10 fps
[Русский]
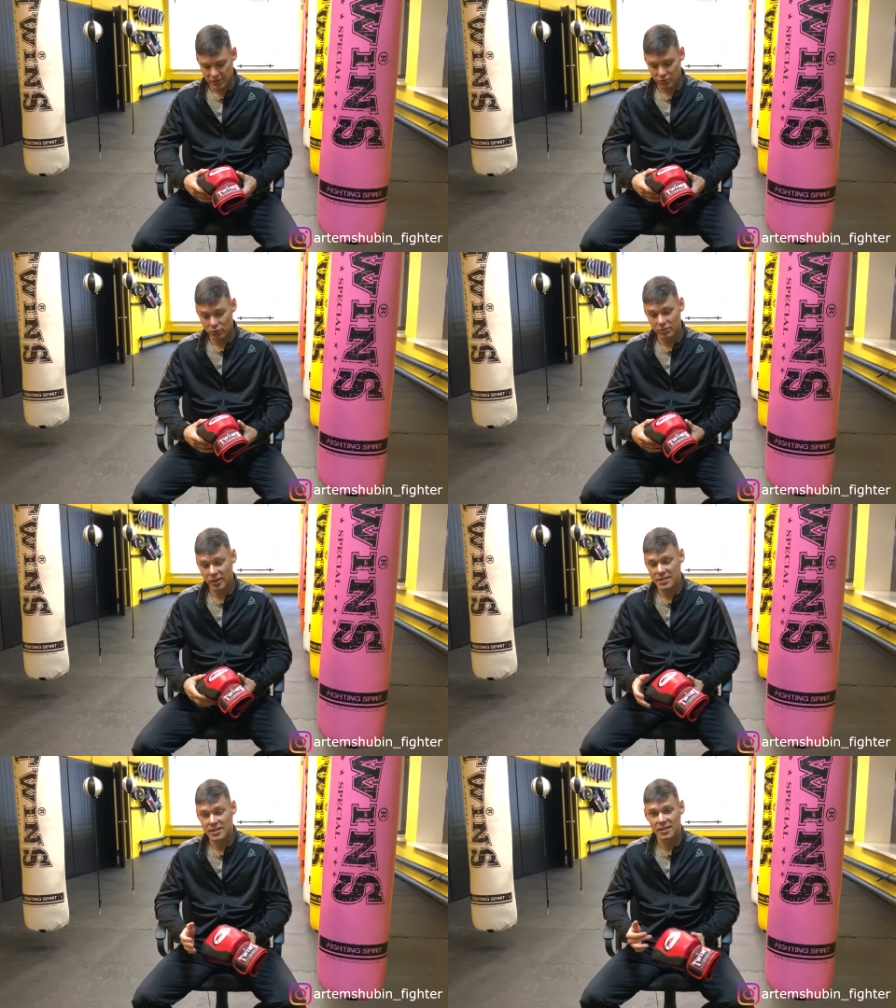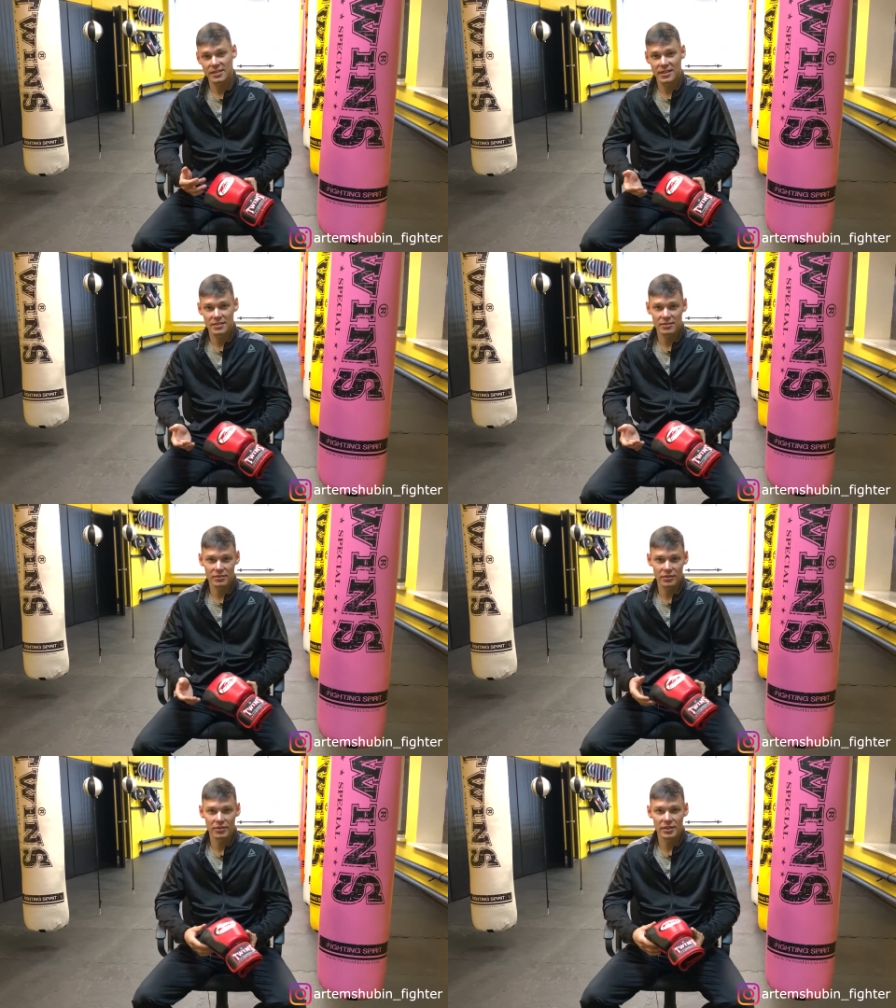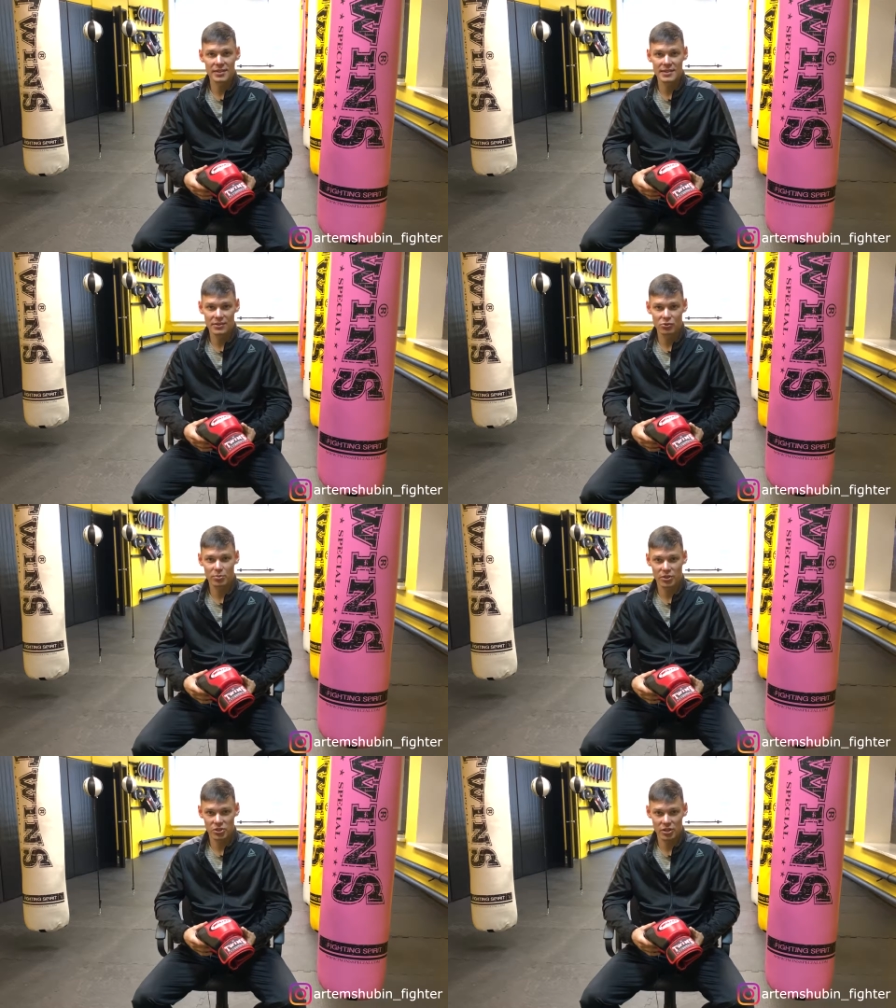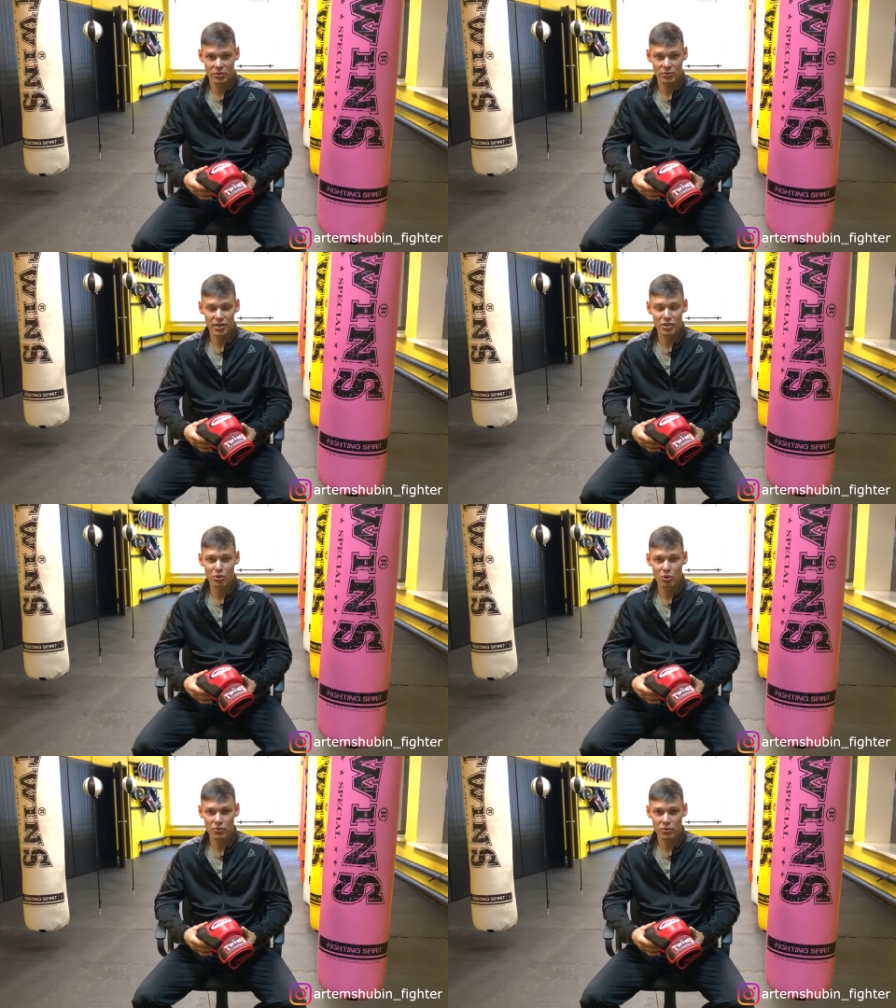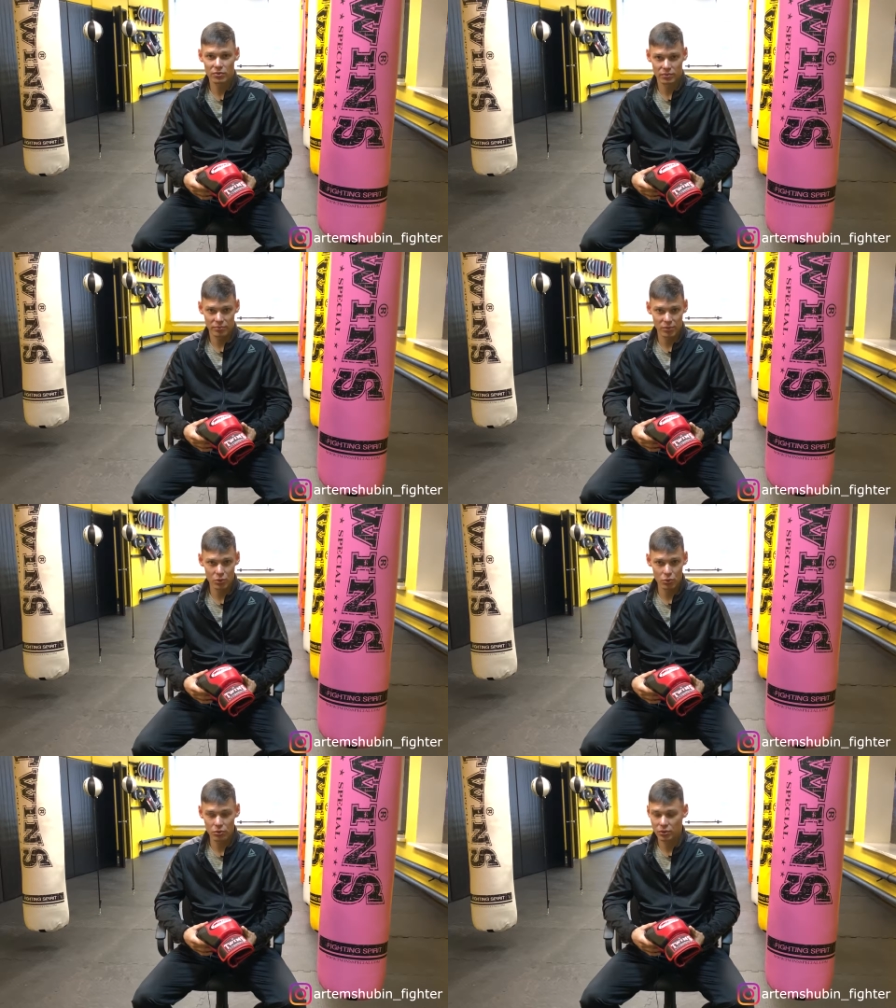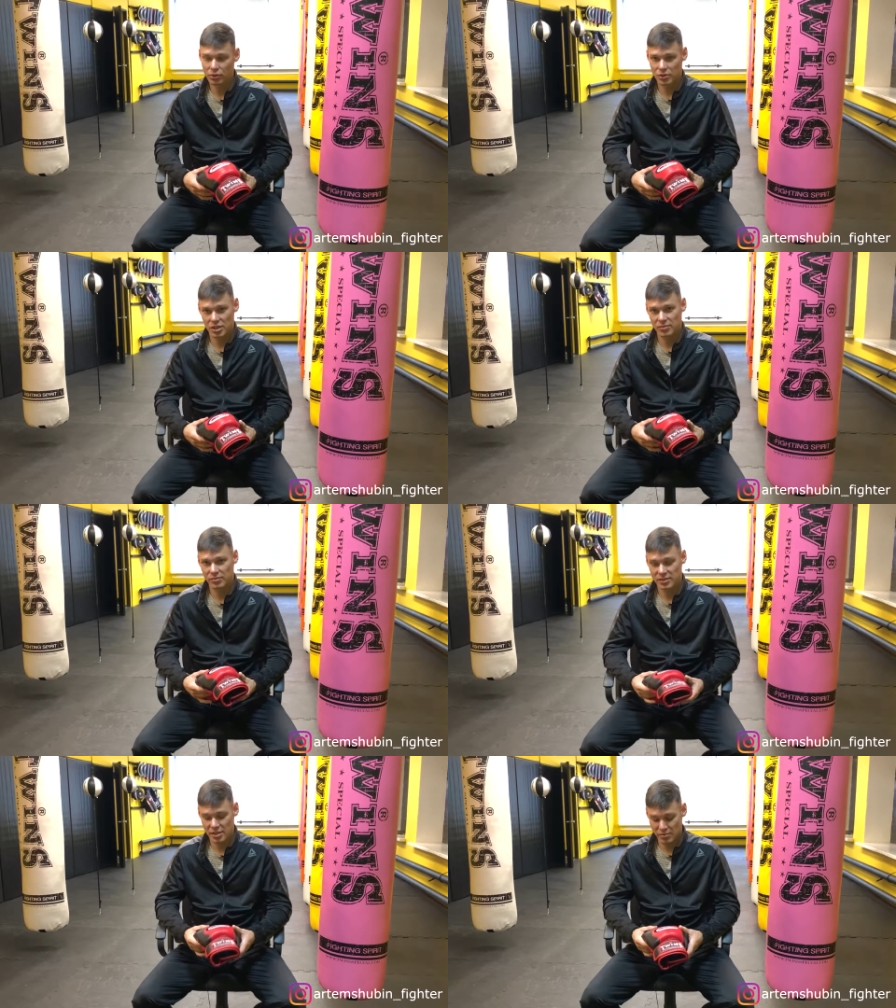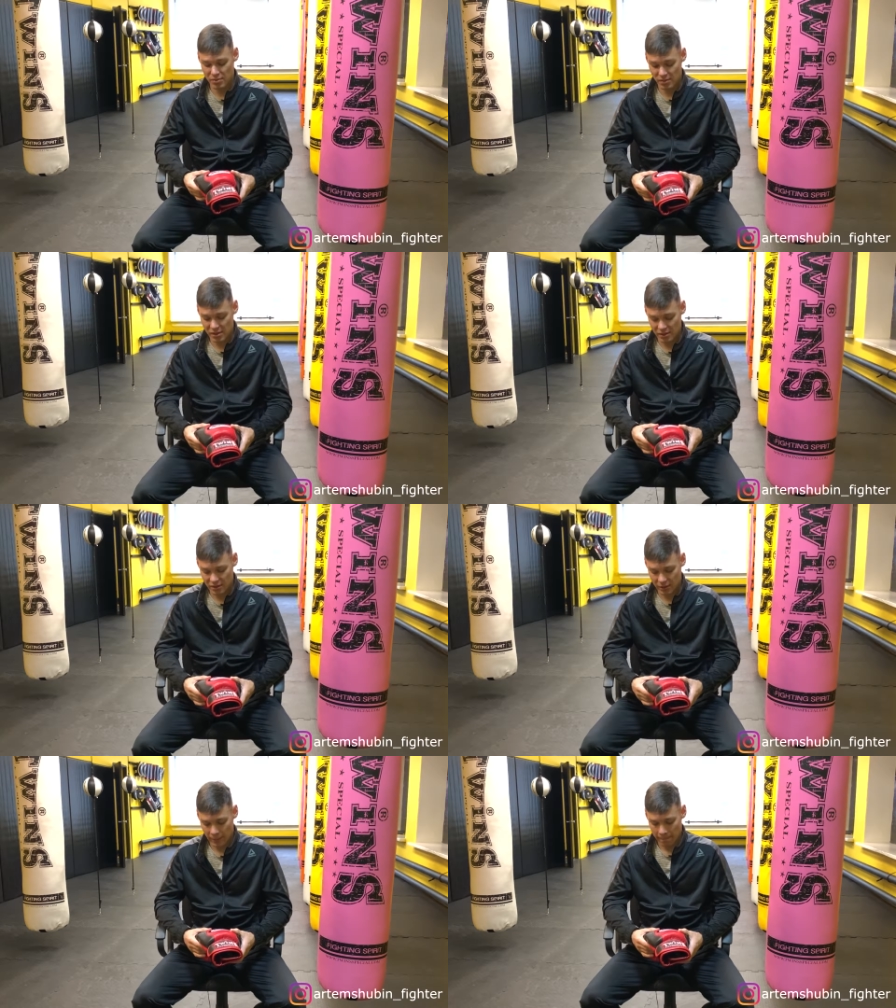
ну врезали, естественно, не целую перчатку, да, не новую, БУ, но тем, тем не менее